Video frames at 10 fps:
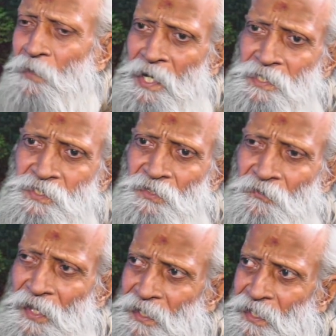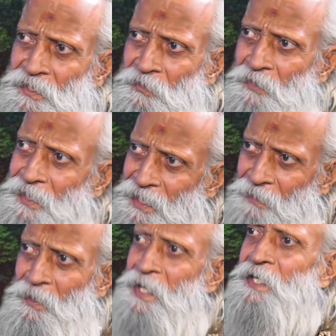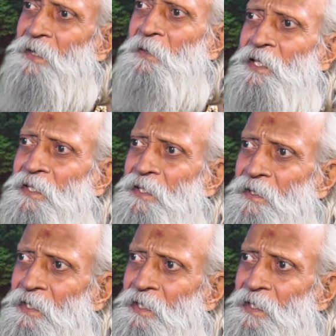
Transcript: మార్చురి వ్యాన్ కంటే కూడా ఇంకా భయంకరమైంది